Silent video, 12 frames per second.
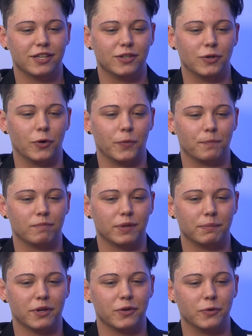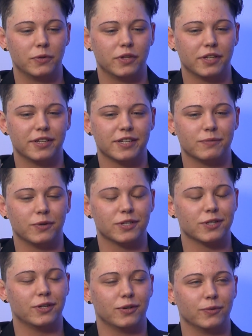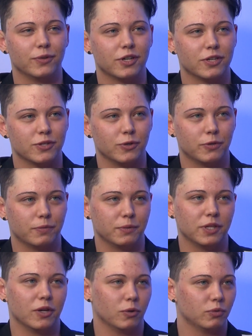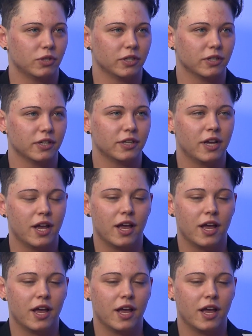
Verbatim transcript: Ja, mit meinen Eltern, das war so eine andere Sache, mit Nauting dann.